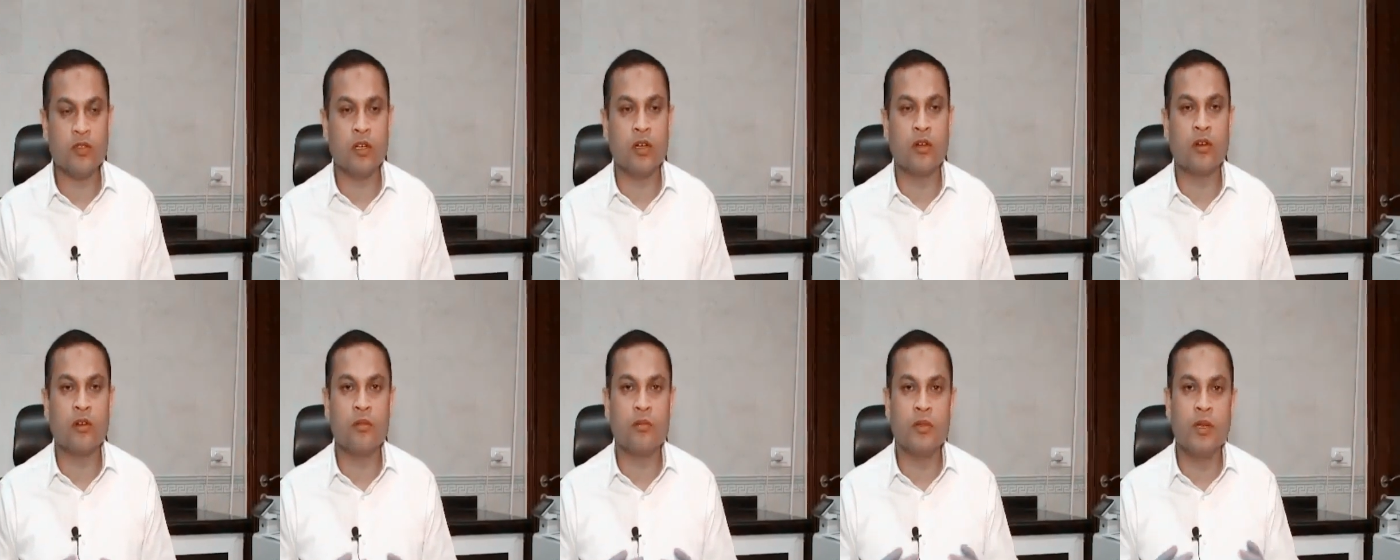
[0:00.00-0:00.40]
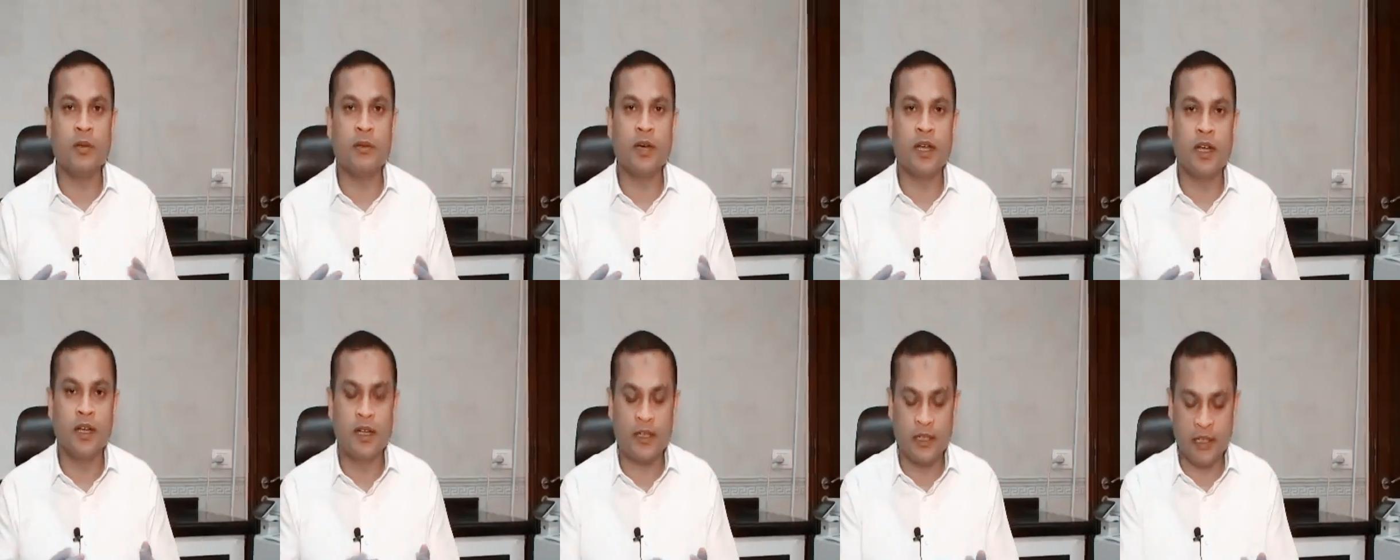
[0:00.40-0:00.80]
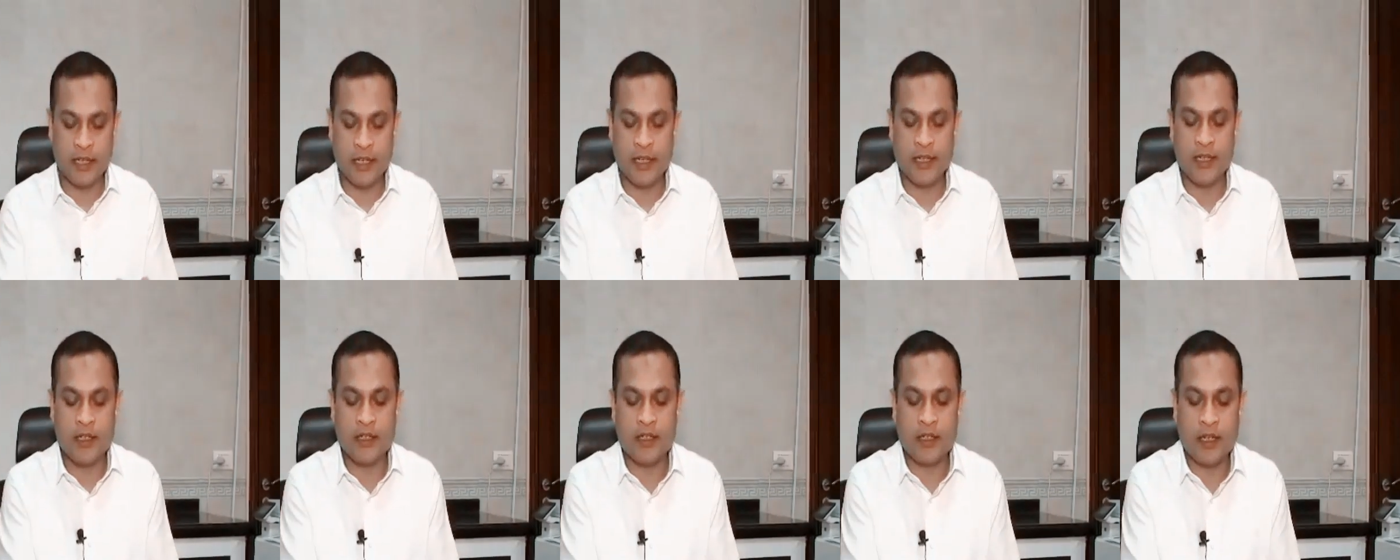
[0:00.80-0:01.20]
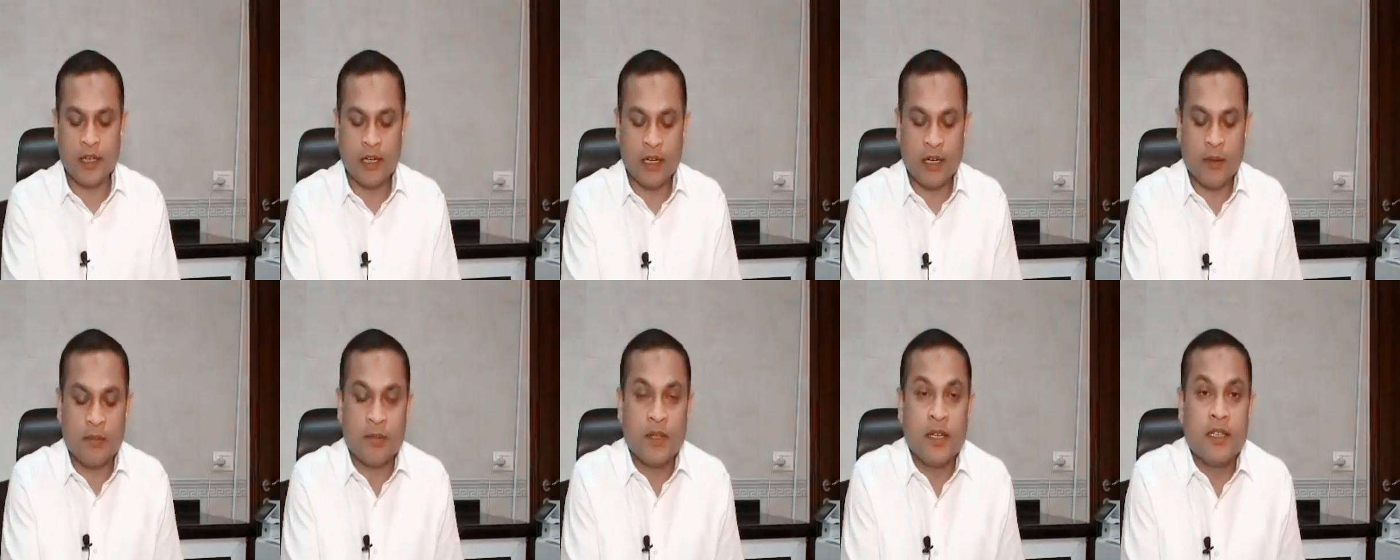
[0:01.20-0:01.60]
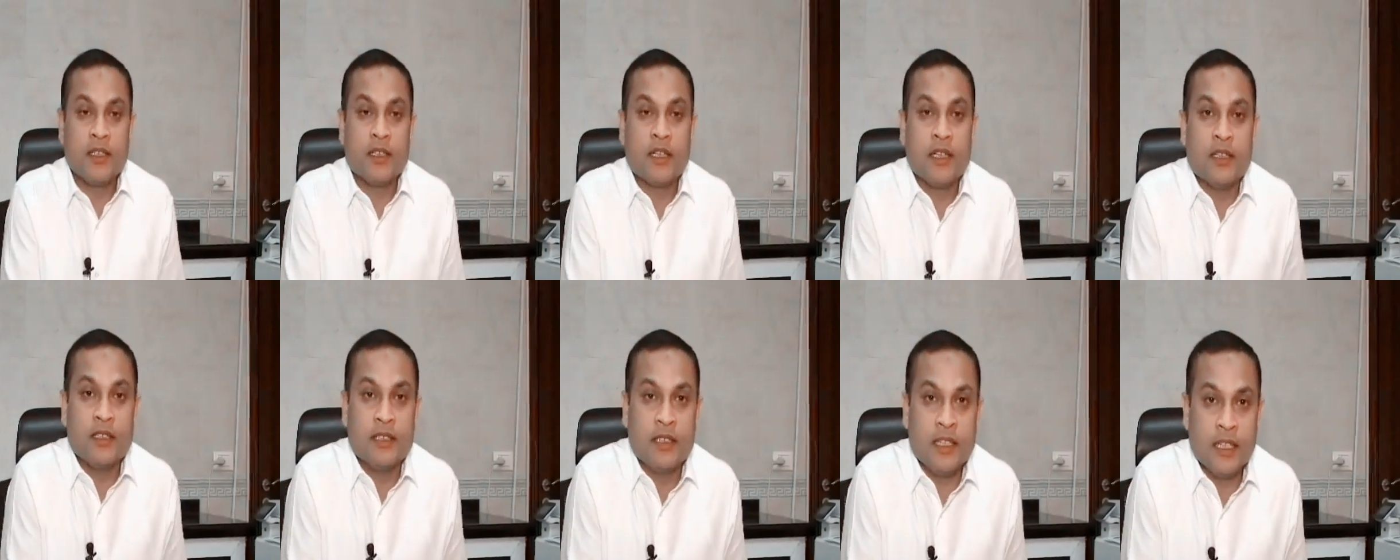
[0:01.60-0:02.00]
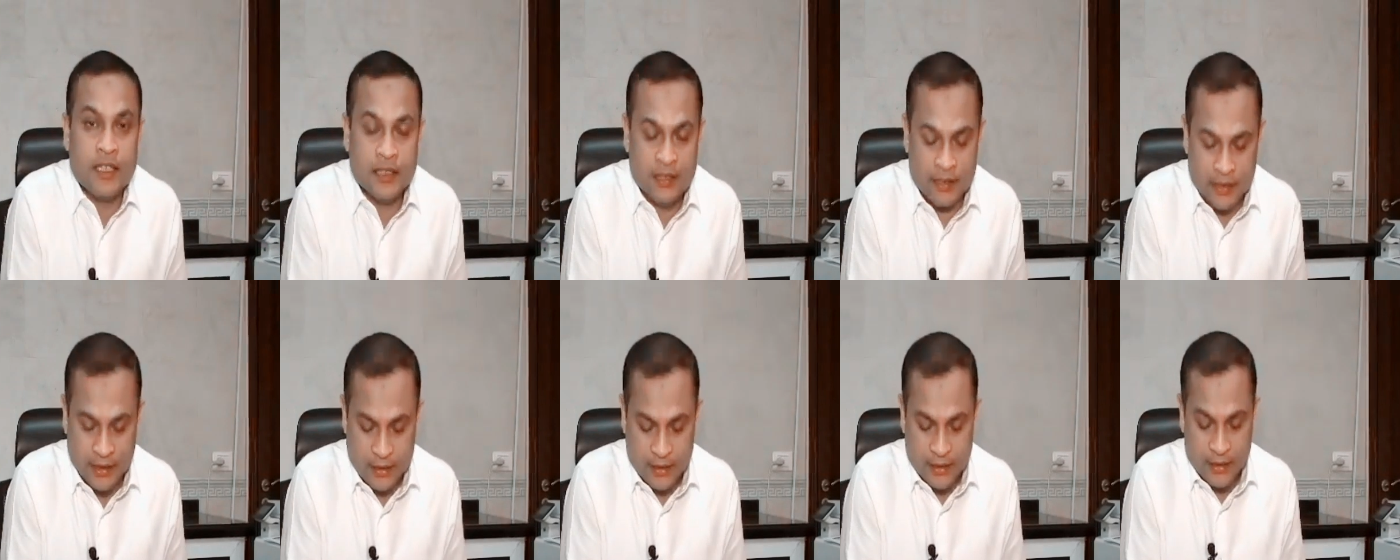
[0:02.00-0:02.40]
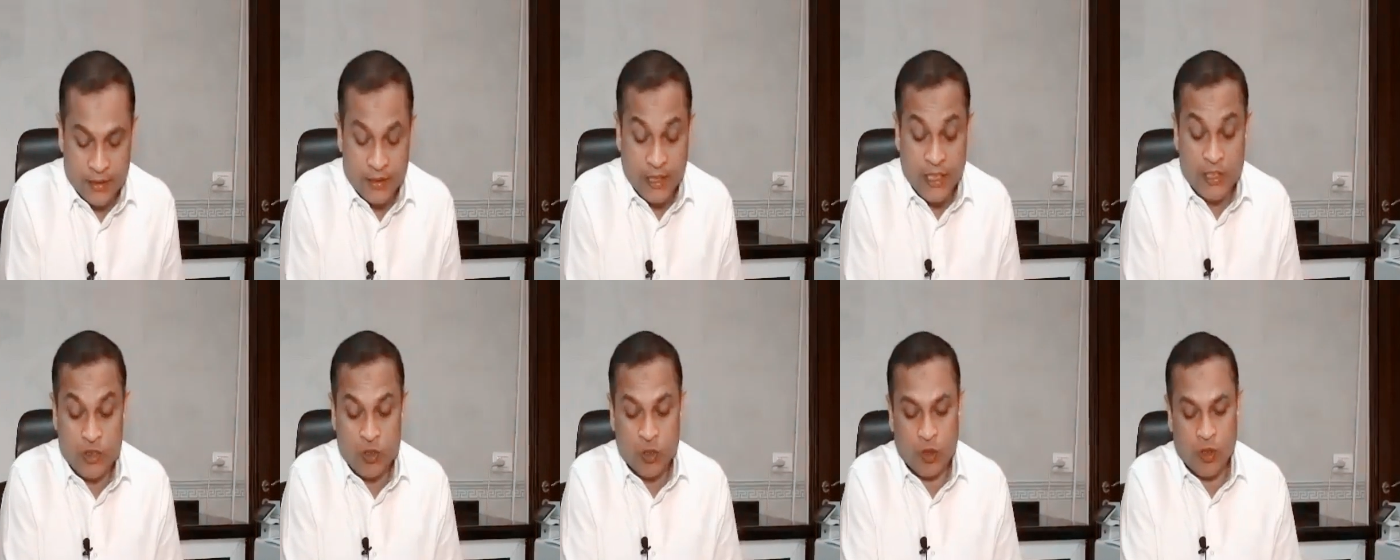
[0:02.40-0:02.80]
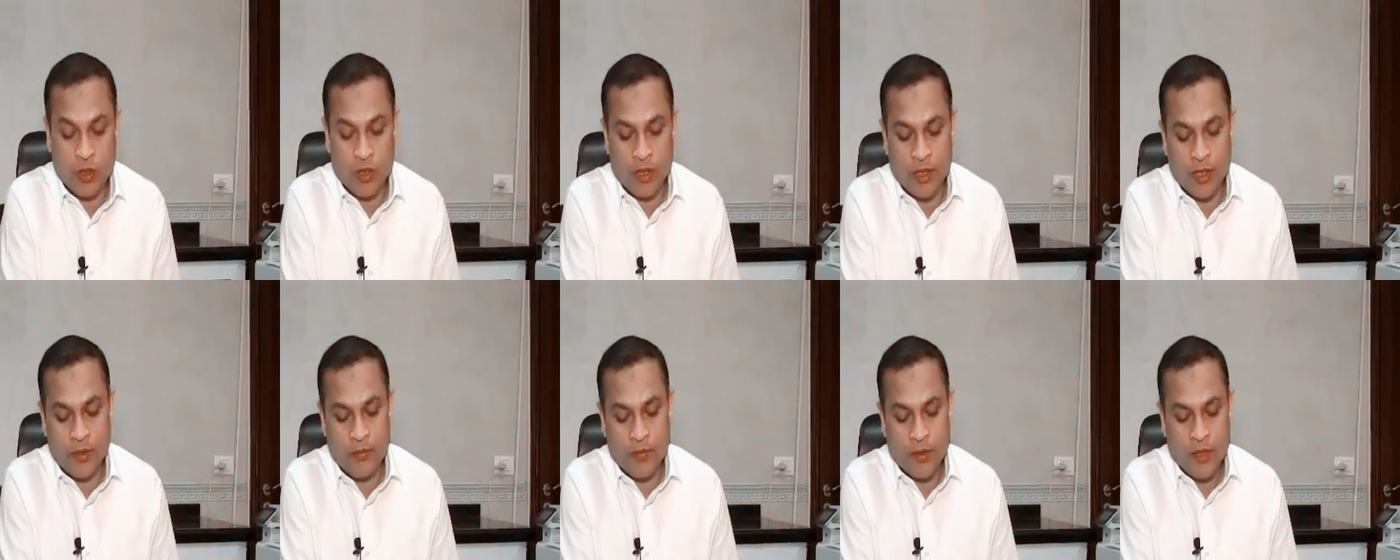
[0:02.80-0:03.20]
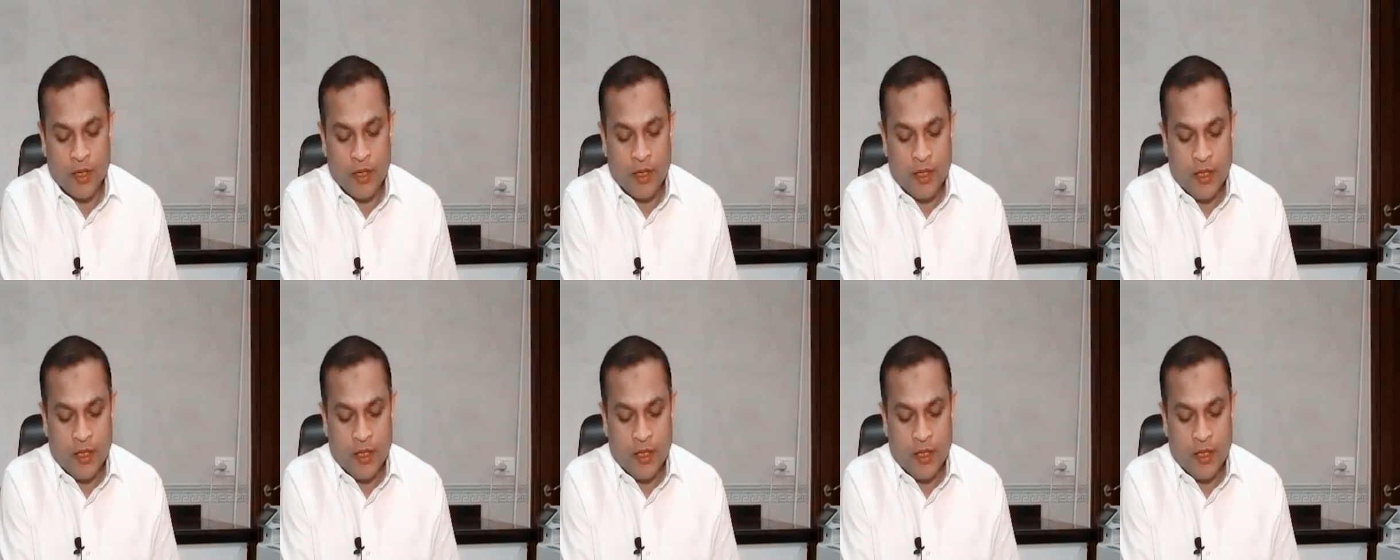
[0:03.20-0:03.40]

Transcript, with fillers: যখন বিমানের টিকিটের টাকা আপনারা যেটা দিয়েছেন তিনশো ডলার